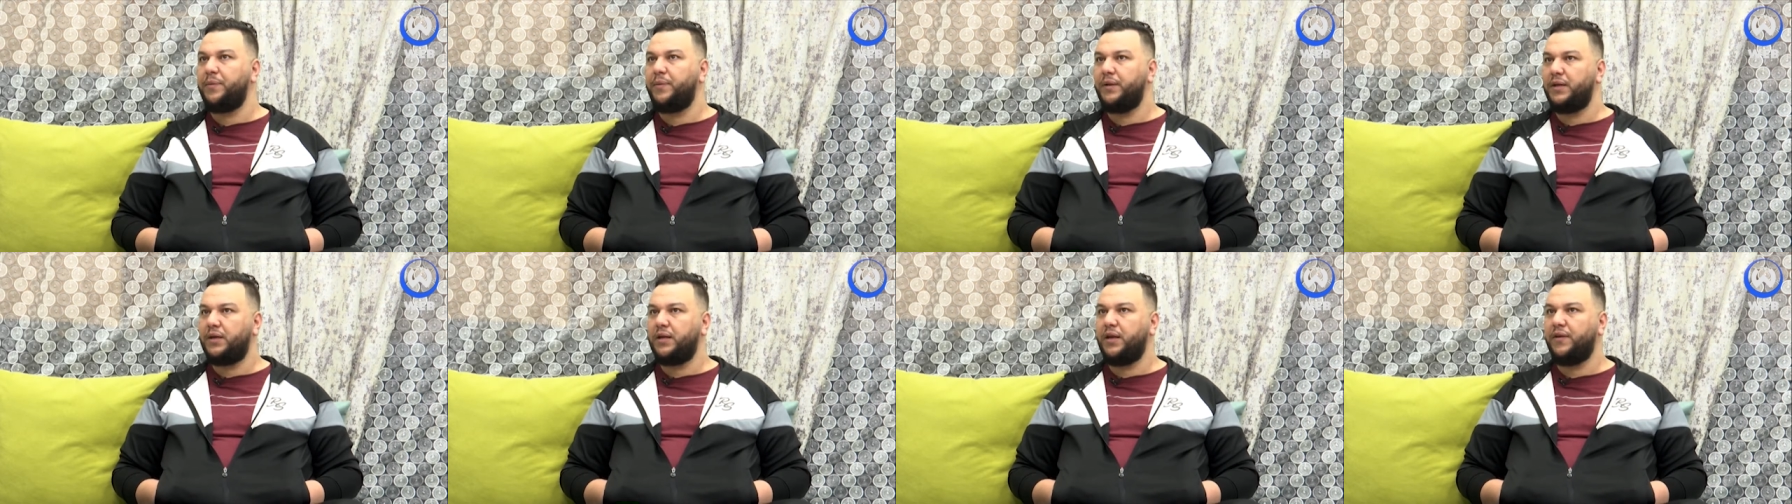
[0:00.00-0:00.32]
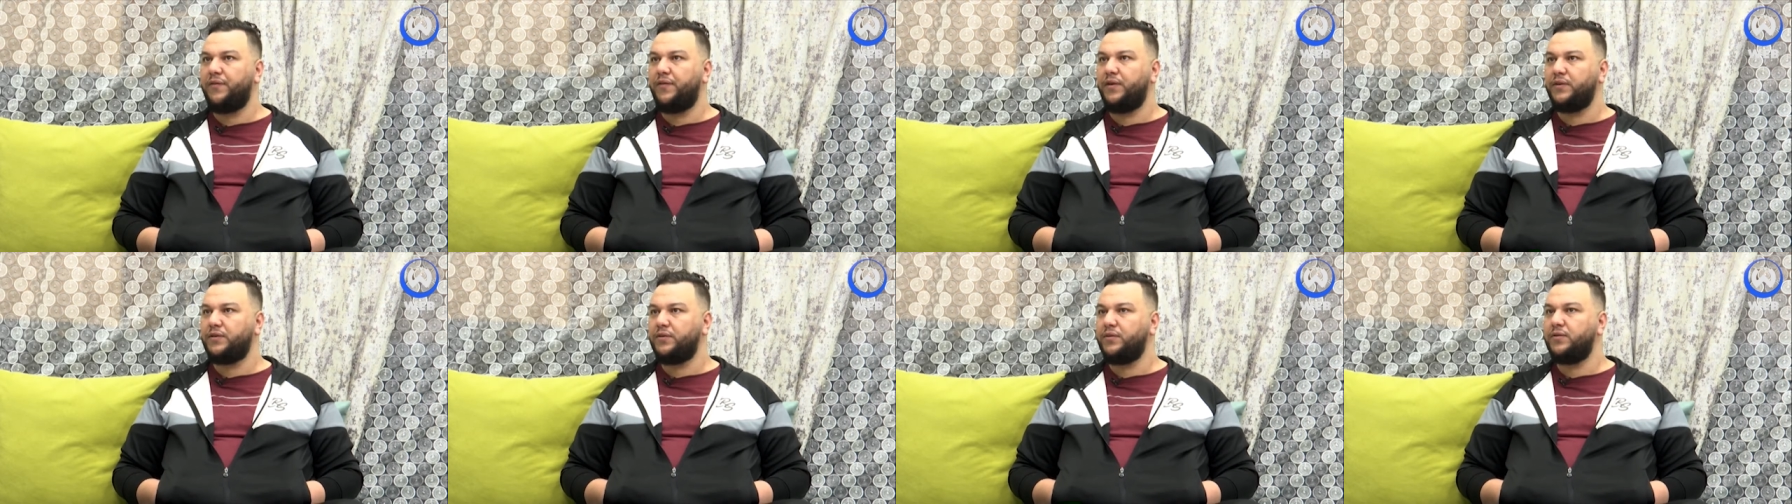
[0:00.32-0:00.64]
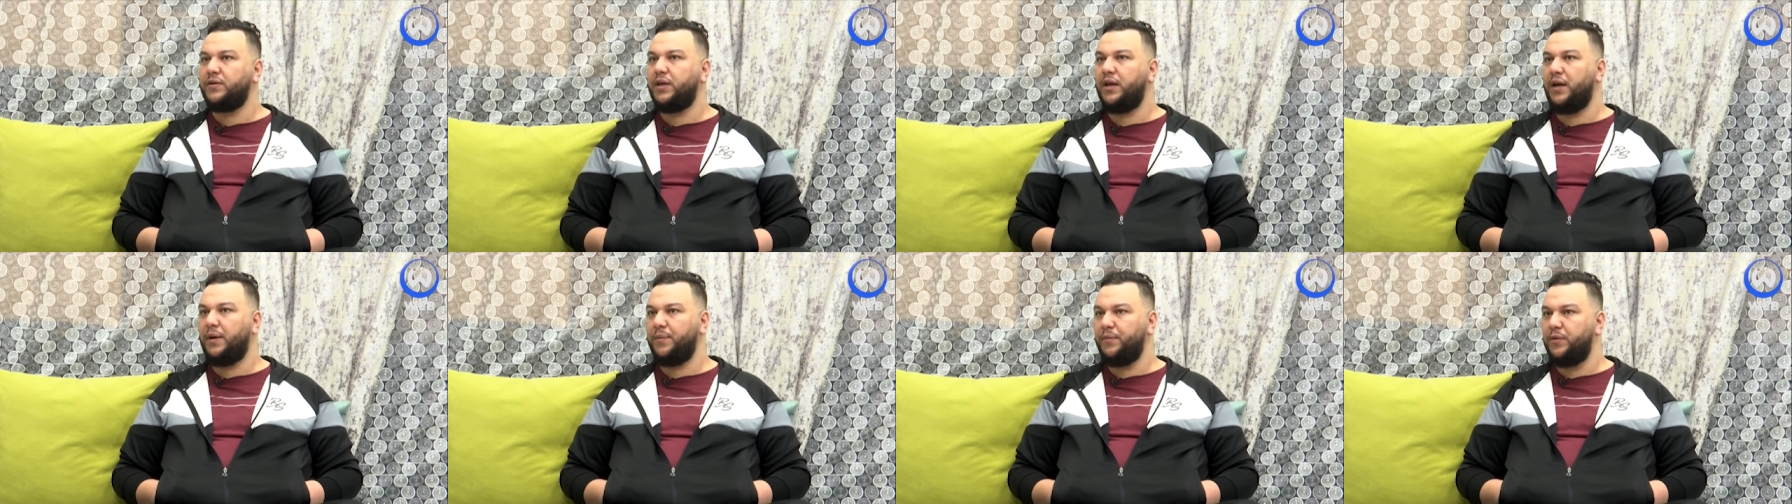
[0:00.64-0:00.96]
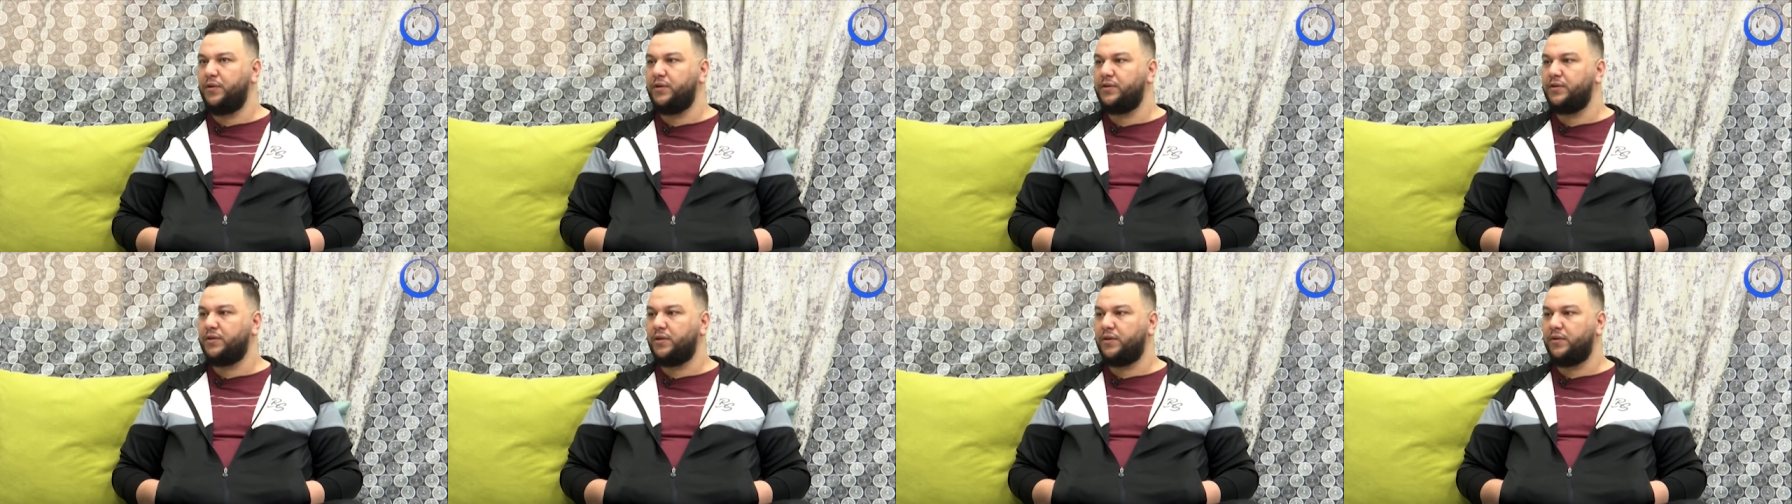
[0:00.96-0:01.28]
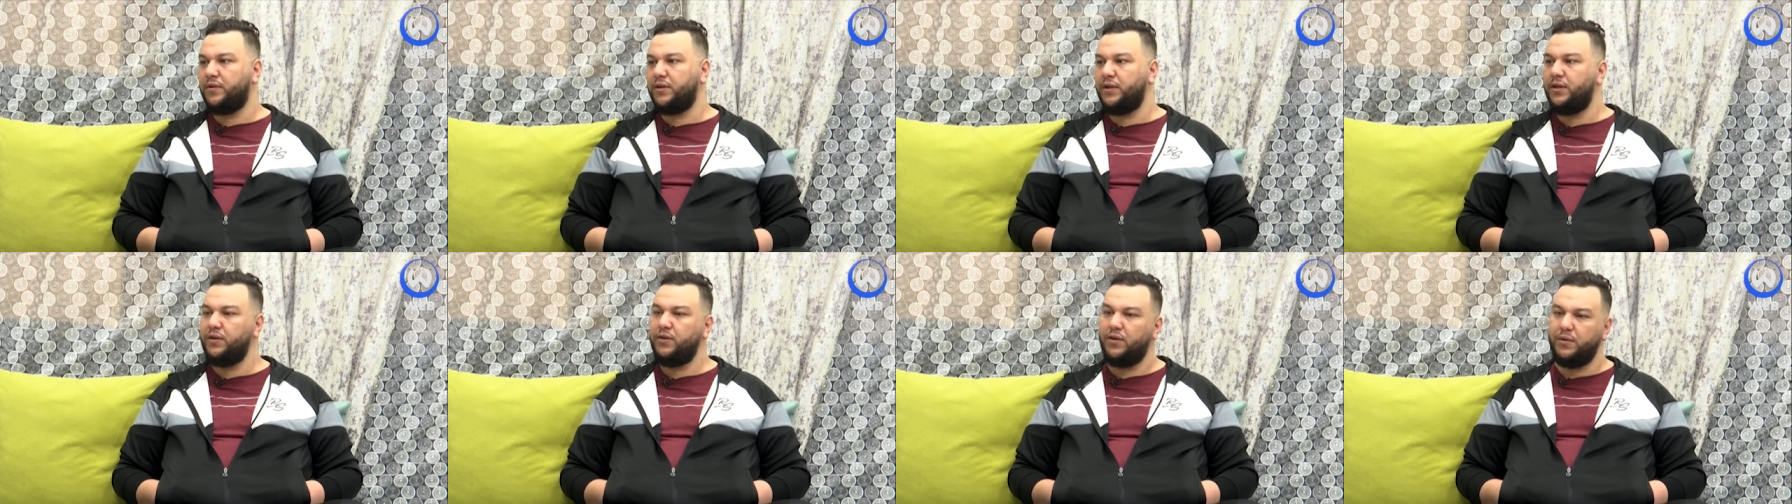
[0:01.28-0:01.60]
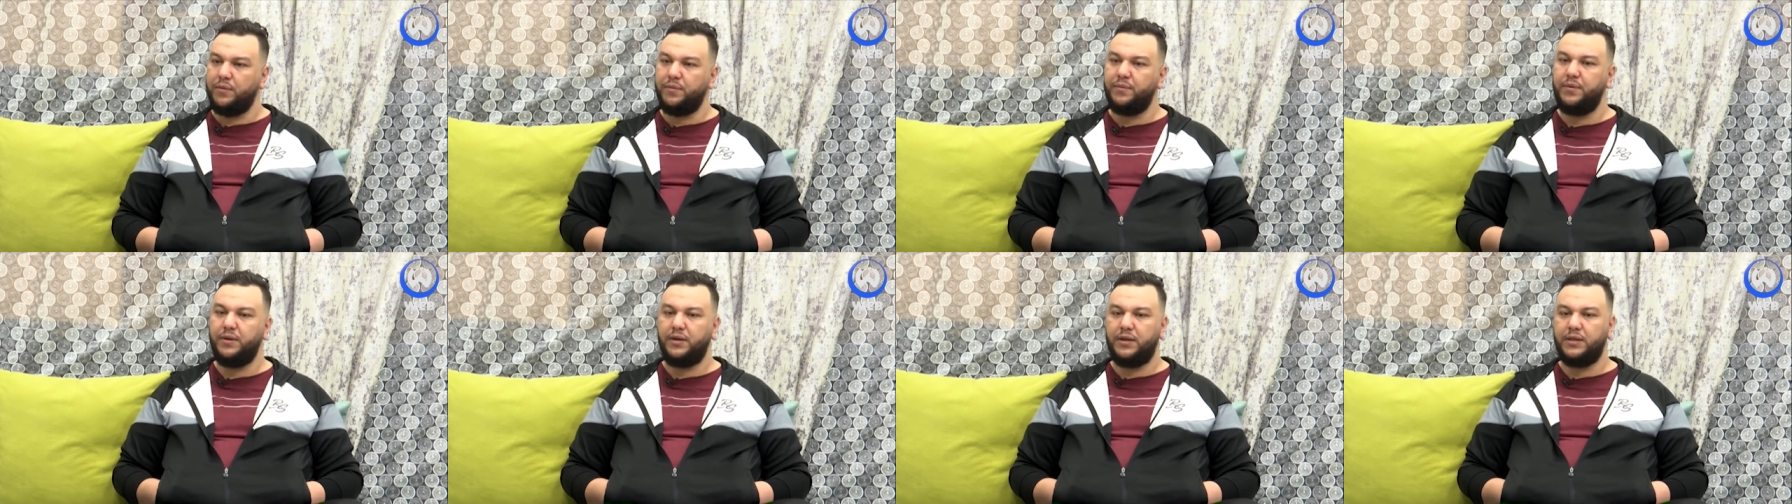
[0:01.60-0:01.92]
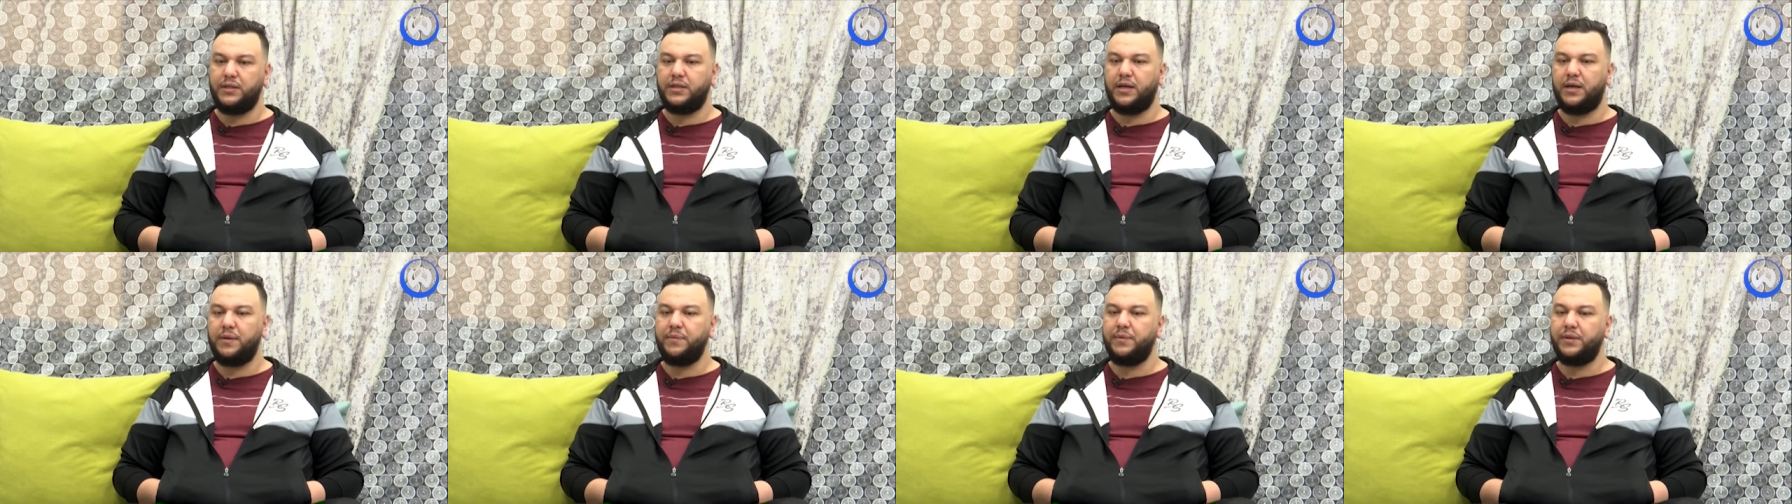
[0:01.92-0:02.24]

بهذيك لافاسون تاع يحبوا يكسروني نو بالقصره